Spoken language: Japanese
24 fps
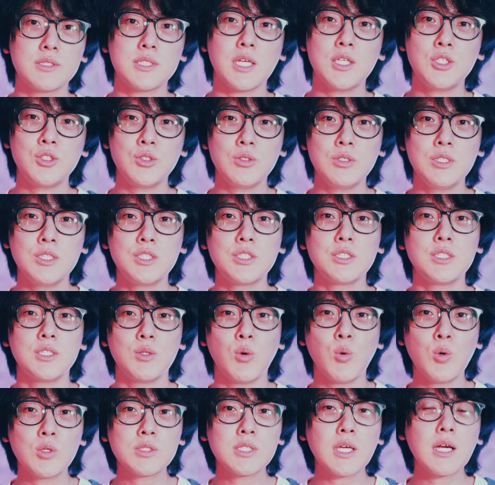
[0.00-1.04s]
さんじゅうにちに
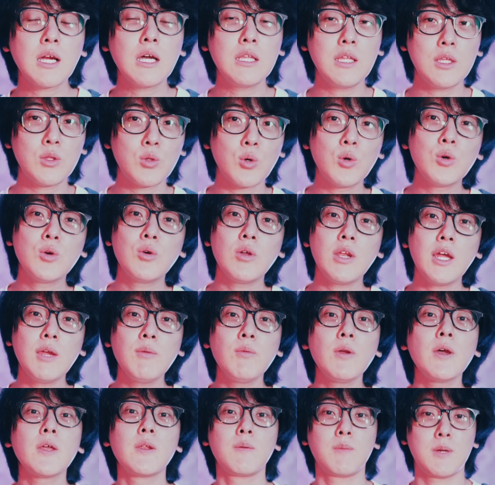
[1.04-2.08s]
大阪で
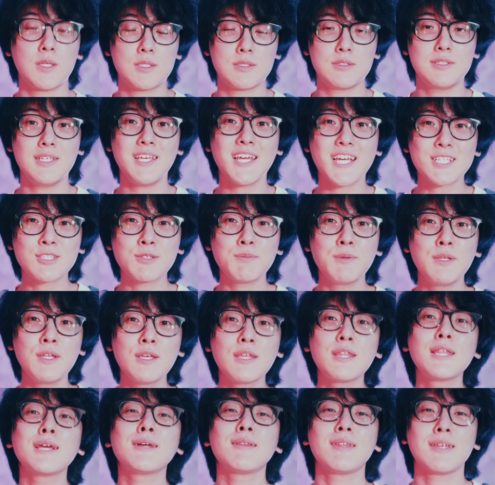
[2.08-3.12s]
トークライブやります。ぜひ遊びに
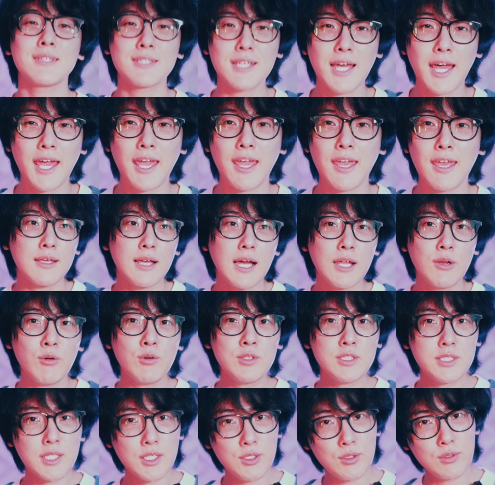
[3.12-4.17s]
来てください。あの、
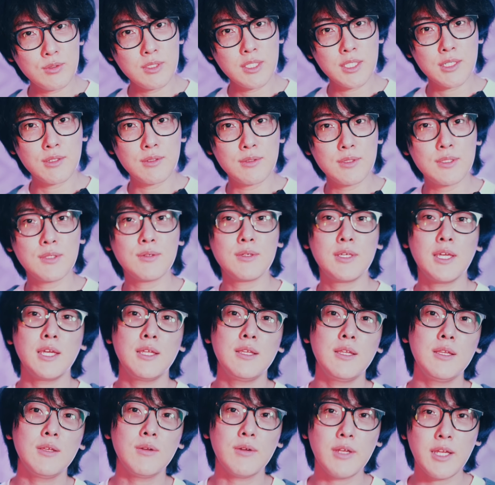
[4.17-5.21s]
沖田祐樹くんっていう芸
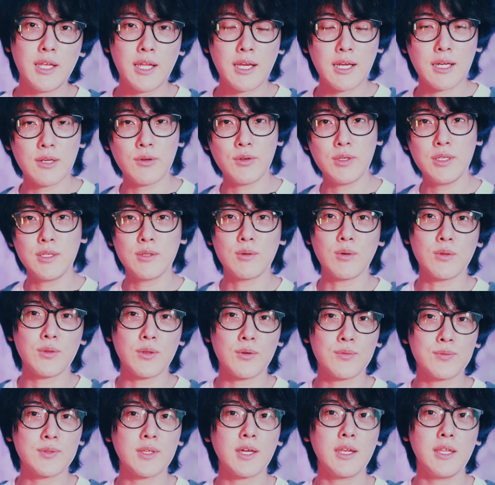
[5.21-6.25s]
人のね、仲のいい子
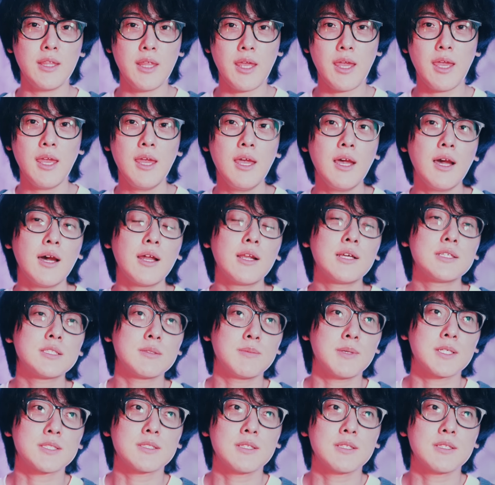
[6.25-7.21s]
とふたりで話しま